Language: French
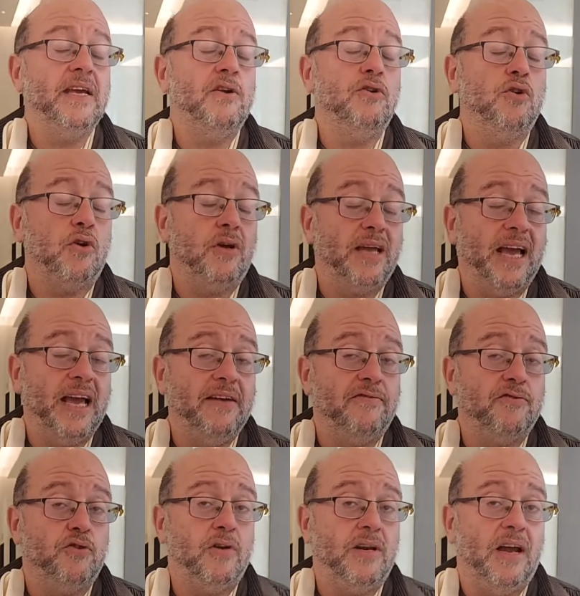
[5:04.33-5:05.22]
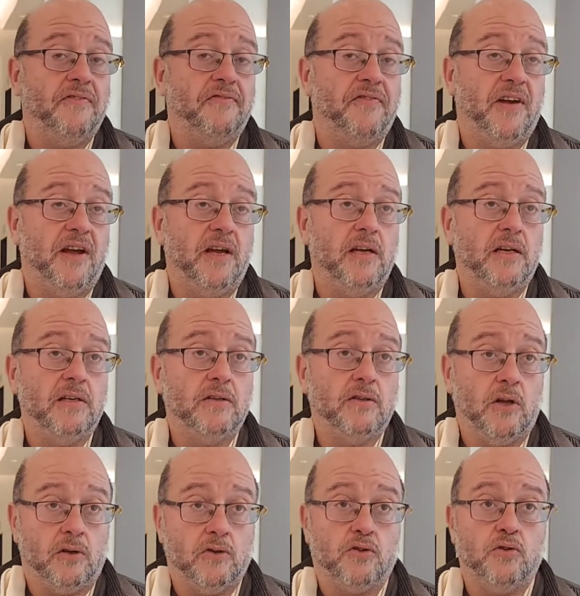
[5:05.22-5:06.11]
une grève de la faim
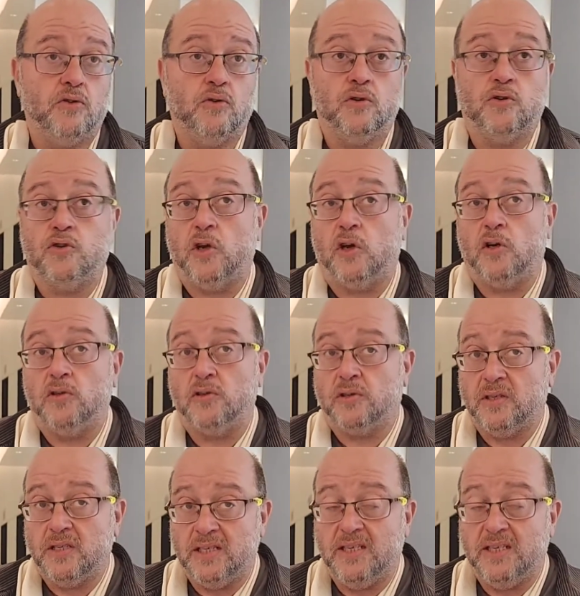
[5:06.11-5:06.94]
dans une tente,